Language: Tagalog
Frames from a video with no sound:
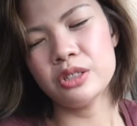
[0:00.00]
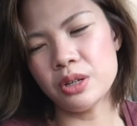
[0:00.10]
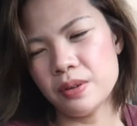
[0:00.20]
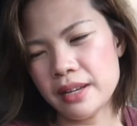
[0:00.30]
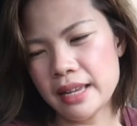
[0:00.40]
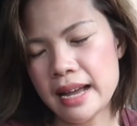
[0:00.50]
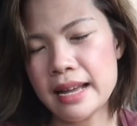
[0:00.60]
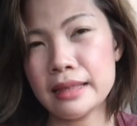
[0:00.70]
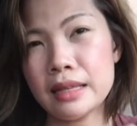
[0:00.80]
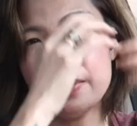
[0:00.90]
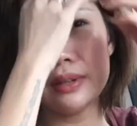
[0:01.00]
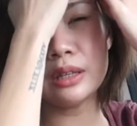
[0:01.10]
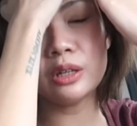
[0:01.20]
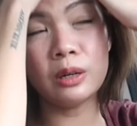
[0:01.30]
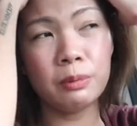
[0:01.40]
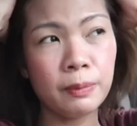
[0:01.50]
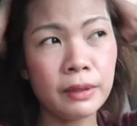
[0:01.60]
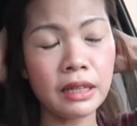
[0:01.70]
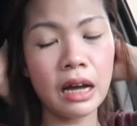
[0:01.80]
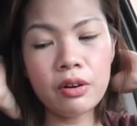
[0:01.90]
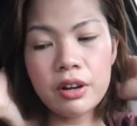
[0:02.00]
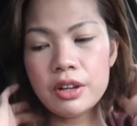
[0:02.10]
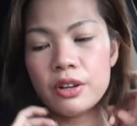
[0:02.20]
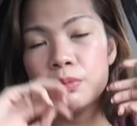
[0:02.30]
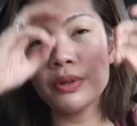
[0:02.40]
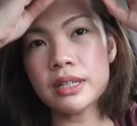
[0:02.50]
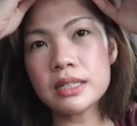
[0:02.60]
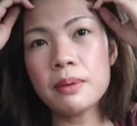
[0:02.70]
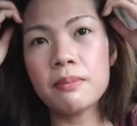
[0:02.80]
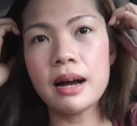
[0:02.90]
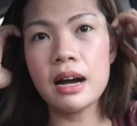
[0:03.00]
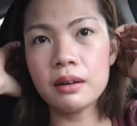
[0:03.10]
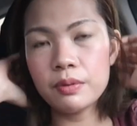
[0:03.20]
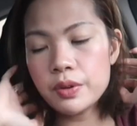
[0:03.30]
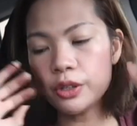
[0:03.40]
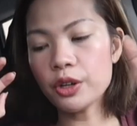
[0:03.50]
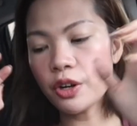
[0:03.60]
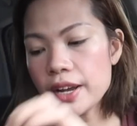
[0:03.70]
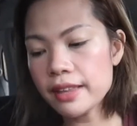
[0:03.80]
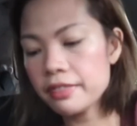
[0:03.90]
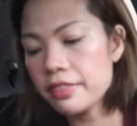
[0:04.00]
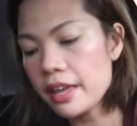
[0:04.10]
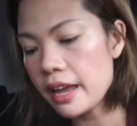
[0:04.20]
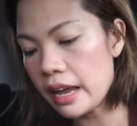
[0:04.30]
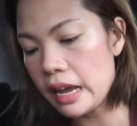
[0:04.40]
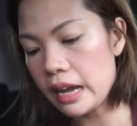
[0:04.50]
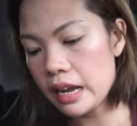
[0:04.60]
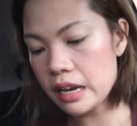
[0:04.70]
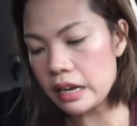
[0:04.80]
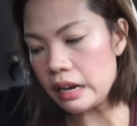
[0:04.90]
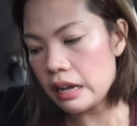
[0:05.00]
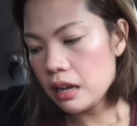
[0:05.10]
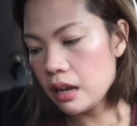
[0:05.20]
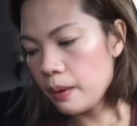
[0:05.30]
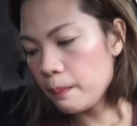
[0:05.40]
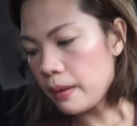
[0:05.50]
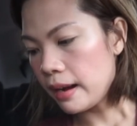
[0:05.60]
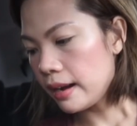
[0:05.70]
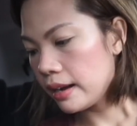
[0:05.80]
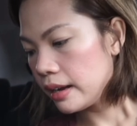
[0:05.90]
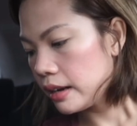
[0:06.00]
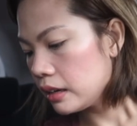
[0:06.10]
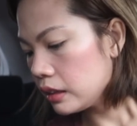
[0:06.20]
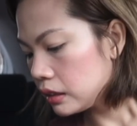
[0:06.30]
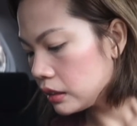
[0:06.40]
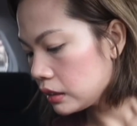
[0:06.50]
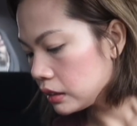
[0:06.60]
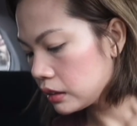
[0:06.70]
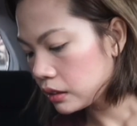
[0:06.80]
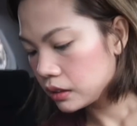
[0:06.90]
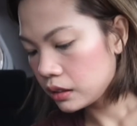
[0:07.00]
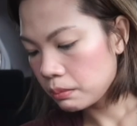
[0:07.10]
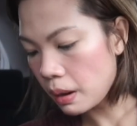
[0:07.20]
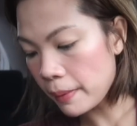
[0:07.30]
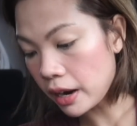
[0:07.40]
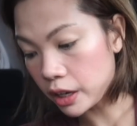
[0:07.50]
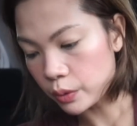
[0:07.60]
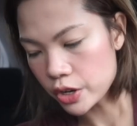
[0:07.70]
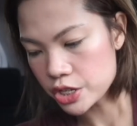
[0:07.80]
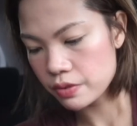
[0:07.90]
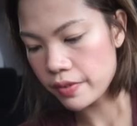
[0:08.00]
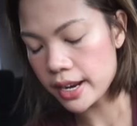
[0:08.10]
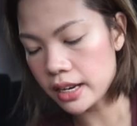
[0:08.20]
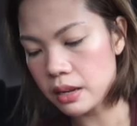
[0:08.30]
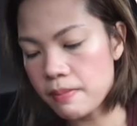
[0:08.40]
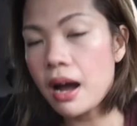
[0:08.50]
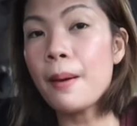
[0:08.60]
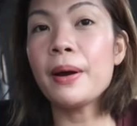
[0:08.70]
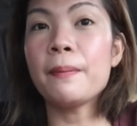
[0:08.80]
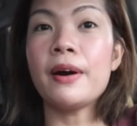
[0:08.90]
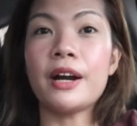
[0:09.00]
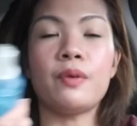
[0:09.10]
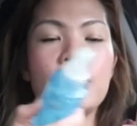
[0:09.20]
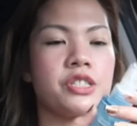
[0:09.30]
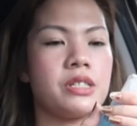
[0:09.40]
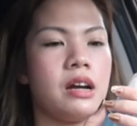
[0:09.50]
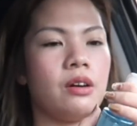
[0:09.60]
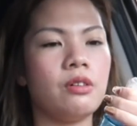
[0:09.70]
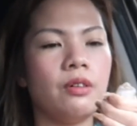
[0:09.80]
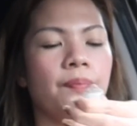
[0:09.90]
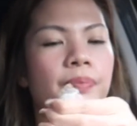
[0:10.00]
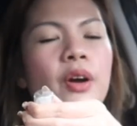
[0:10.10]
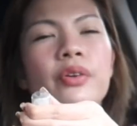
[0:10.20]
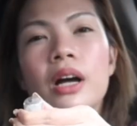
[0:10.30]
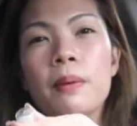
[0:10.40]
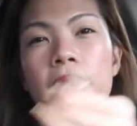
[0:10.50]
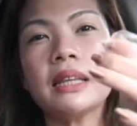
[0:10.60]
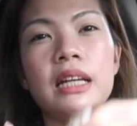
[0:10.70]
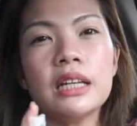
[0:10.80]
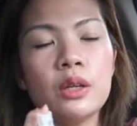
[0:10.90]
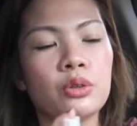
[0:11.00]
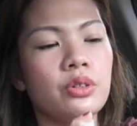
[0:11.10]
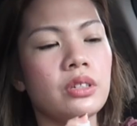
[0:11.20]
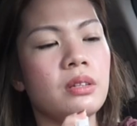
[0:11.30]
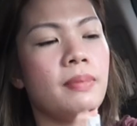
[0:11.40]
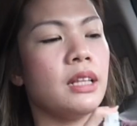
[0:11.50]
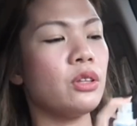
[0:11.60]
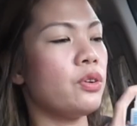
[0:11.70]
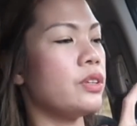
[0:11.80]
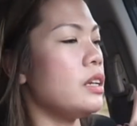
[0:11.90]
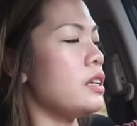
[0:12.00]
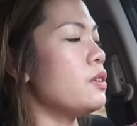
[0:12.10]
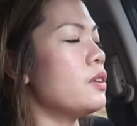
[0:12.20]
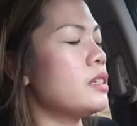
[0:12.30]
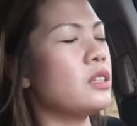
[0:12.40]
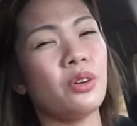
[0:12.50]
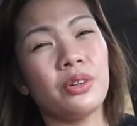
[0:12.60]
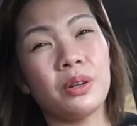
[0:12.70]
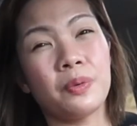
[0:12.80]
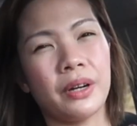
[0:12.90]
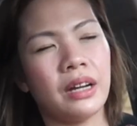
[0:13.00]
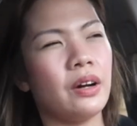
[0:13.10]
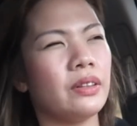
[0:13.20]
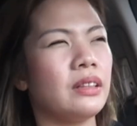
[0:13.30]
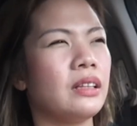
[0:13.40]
So, ayan, tawag dito, pupunta ako ngayon muna sa bank, withdraw, and then, mag papacar wash. Finally, makapagpacar wash na ako. Hindi ako nakapagdala ng lotion kasi ba dito ako naligo kasi dito ako nag-workout.